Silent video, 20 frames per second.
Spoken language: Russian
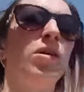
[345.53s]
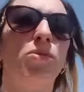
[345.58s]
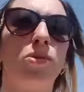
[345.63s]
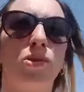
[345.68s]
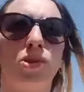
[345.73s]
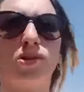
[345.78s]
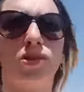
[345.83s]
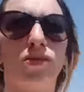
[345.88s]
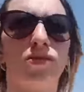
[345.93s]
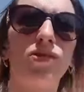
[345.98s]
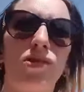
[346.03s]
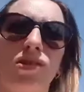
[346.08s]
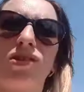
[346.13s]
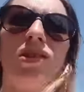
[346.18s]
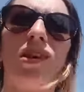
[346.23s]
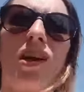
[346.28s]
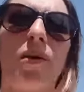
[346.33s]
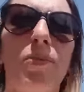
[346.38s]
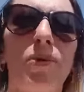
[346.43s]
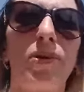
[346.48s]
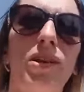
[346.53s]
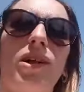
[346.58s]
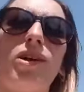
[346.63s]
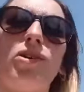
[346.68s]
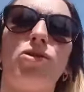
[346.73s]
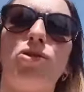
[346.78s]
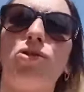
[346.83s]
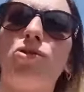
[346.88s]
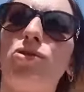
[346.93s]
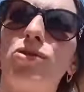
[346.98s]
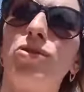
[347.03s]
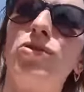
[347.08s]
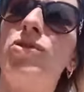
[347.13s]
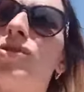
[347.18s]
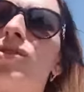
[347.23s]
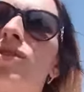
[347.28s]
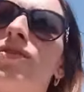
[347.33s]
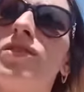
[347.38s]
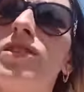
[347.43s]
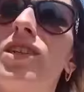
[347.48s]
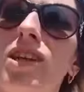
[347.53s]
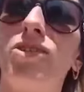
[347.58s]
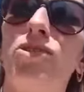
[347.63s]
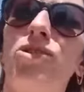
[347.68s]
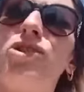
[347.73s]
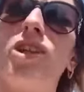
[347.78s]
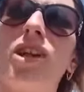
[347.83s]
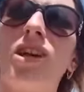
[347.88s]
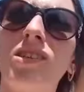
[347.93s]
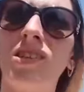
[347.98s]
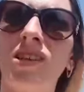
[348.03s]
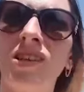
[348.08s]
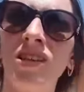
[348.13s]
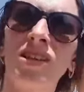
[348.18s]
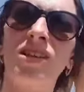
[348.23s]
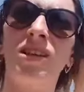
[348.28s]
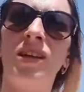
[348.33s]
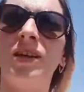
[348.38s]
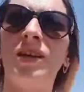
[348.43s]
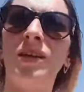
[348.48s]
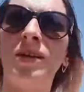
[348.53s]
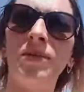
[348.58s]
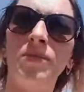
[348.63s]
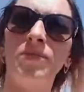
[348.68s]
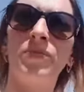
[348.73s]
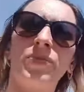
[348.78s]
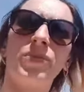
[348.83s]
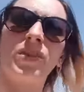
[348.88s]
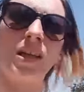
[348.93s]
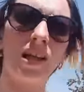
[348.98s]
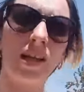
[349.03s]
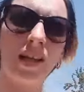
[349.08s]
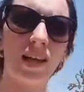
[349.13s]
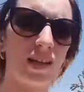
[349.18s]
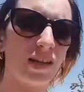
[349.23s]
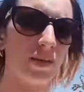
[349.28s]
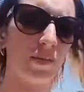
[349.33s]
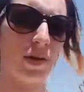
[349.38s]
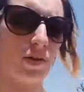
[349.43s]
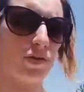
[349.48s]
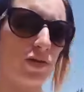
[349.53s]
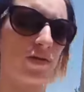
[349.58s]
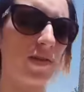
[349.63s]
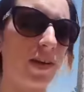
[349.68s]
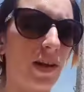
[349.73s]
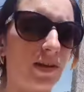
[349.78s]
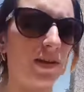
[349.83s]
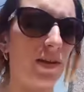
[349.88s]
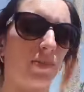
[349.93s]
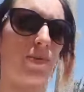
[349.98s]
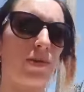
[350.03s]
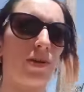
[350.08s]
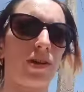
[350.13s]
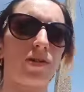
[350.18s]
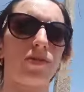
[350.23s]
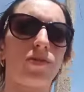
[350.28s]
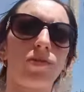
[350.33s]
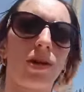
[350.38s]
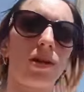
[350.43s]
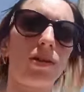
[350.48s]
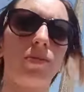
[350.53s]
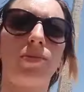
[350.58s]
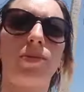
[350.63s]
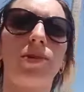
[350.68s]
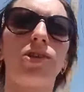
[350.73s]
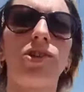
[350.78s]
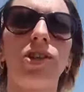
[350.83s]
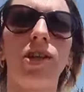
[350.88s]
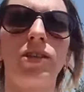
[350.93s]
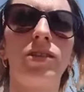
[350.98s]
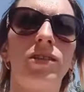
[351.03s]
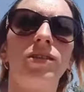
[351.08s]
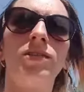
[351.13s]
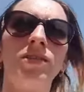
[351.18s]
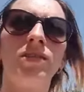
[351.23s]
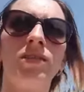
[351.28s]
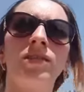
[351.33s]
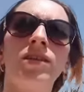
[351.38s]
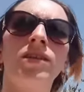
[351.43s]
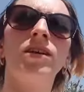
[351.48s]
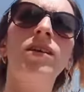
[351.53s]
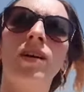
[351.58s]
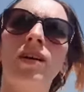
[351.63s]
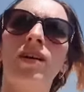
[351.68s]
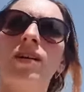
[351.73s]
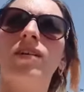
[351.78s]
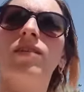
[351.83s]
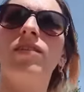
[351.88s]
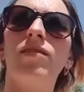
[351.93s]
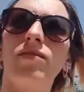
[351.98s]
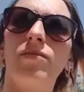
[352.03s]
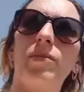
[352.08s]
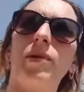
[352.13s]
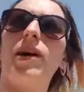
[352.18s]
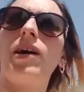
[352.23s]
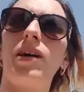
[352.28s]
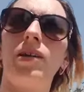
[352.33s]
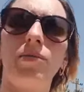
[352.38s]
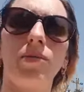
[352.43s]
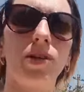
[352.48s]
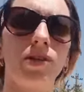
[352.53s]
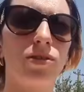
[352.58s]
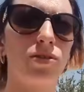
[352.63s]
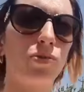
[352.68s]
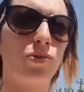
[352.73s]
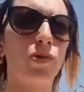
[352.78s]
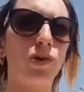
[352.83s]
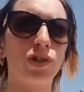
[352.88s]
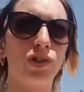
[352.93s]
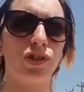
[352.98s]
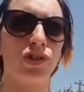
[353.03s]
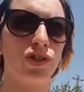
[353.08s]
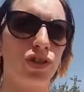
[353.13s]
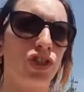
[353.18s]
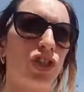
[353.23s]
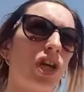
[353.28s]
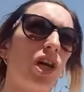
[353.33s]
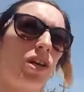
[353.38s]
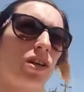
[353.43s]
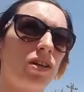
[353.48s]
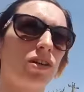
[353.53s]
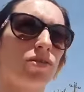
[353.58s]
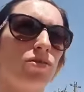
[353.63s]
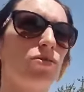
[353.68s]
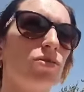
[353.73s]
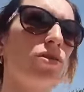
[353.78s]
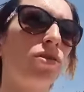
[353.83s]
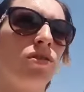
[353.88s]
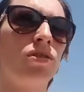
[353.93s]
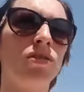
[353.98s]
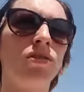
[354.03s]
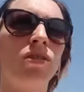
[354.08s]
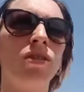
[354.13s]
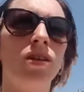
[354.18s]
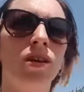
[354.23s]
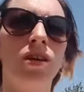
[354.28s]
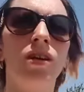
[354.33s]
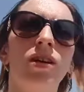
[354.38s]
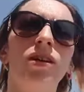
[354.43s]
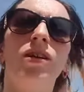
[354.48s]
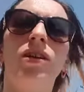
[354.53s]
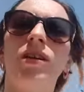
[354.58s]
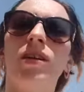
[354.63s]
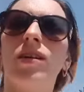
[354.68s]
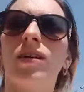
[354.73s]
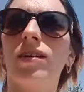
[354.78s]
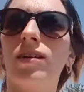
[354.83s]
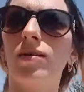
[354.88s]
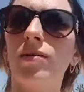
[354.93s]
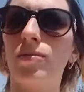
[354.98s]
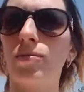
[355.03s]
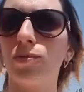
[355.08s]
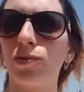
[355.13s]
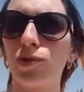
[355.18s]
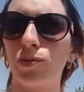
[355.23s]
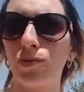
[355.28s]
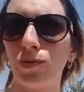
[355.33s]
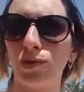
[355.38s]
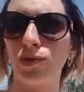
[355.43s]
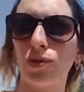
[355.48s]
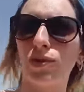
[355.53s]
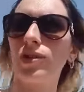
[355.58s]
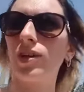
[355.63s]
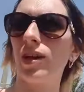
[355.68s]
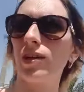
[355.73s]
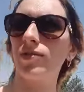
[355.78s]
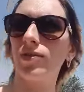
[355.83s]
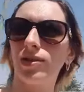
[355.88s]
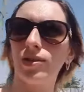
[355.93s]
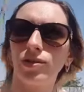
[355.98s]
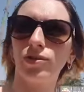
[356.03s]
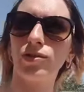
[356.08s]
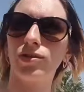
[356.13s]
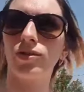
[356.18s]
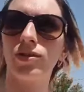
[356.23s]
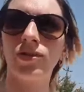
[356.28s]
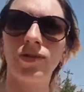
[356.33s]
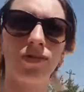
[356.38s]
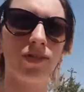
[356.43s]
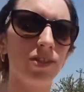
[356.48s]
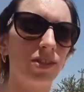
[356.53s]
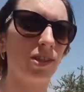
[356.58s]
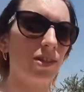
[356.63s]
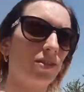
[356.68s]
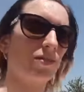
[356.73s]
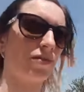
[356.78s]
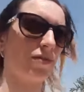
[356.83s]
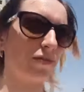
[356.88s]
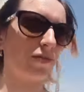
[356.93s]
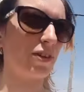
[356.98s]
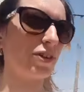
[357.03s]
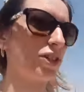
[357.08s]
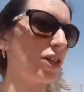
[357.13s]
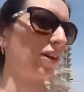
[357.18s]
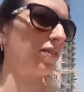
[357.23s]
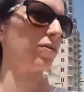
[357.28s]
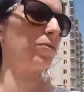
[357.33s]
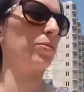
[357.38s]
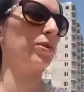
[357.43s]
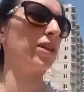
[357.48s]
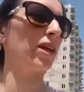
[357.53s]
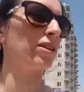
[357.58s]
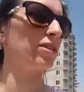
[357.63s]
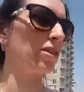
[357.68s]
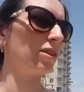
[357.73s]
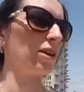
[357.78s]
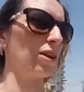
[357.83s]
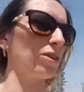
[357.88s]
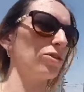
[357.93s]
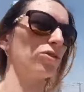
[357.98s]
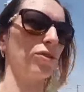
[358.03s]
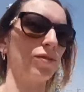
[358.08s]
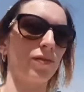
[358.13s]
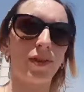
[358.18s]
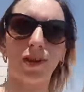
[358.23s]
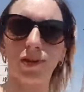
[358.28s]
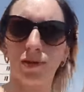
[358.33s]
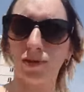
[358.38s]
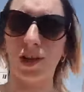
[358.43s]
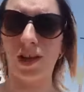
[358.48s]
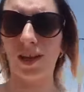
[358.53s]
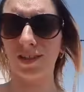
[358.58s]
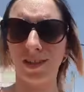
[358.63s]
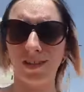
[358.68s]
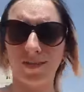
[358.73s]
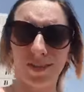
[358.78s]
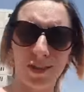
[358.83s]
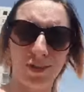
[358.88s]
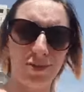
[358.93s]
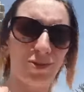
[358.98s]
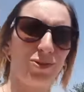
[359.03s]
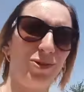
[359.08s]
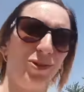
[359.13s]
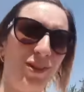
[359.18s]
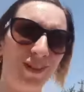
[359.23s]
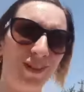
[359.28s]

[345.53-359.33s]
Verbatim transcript: Просто вот я поняла, что в следующий раз летом я уже вряд ли приеду. Надо приезжать в мае месяце. Очень жарко тут. Муж мой сегодня говорит, что в, Оде... в Варшаве 15 градусов. Я говорю, я завидую.